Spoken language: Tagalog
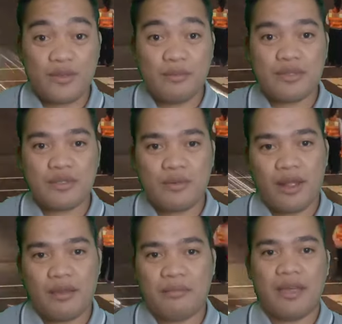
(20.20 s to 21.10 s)

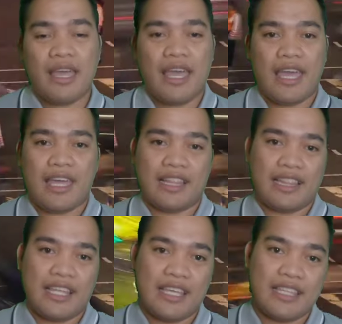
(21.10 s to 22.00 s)
subscribe,
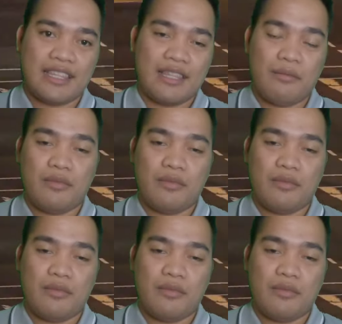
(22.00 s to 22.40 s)
and hit the